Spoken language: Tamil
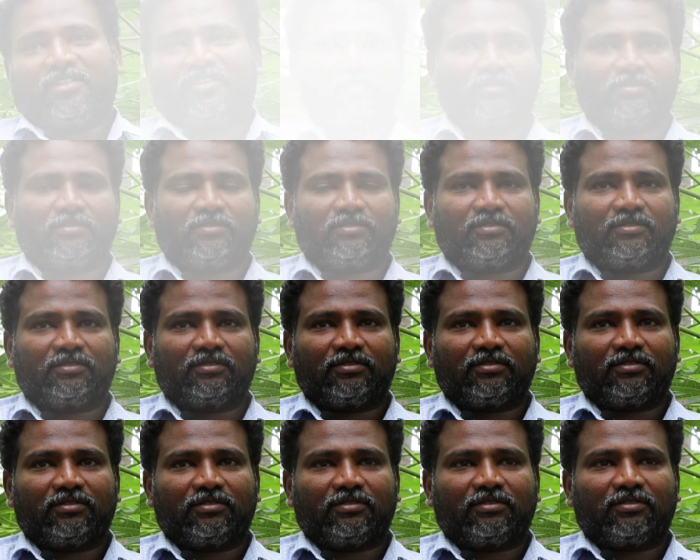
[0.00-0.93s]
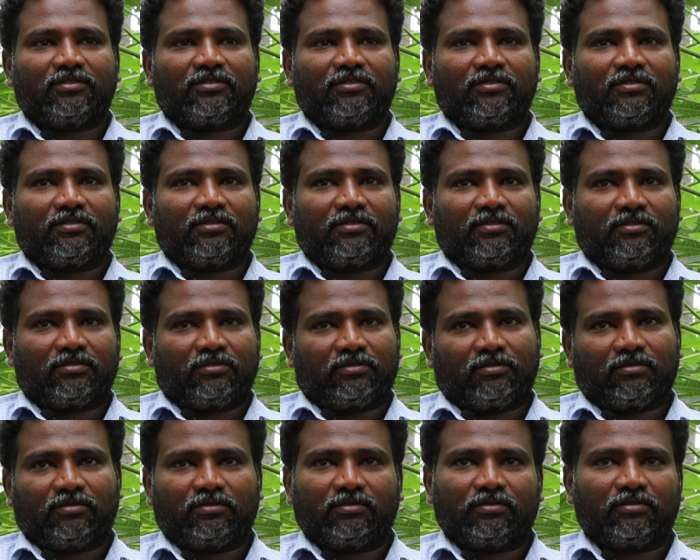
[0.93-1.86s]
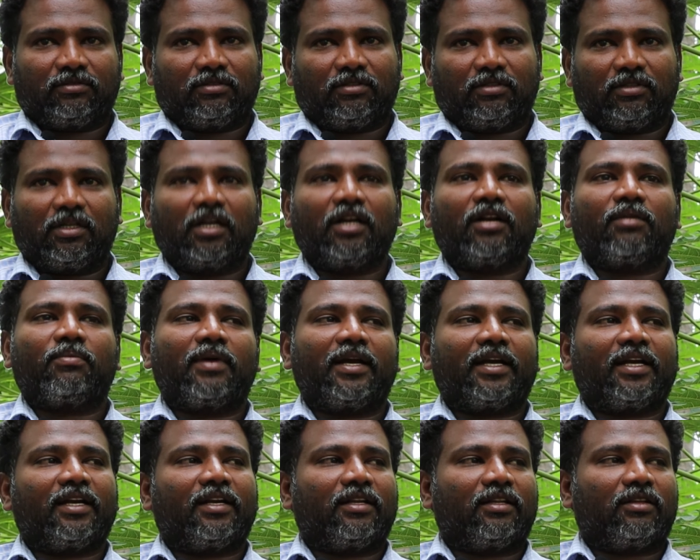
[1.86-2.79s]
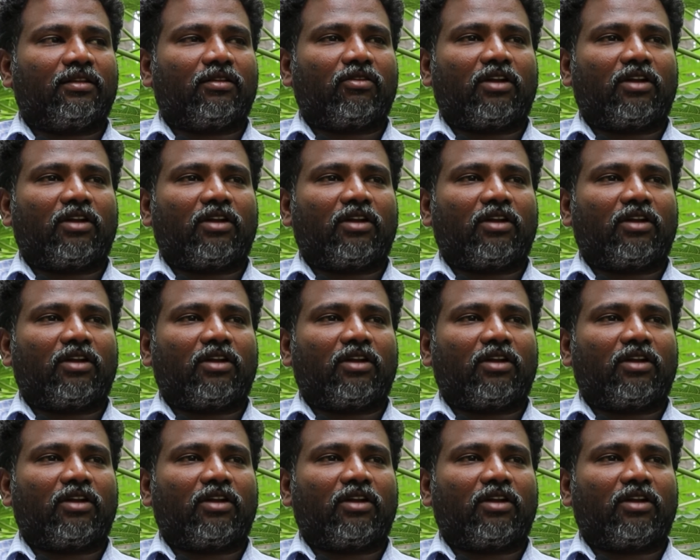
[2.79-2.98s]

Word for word: அதாவது எவ்வளோ விதை வாங்கி நாற்று தயார் பண்ணிடுறேன் ரெண்டு பாக்கெட்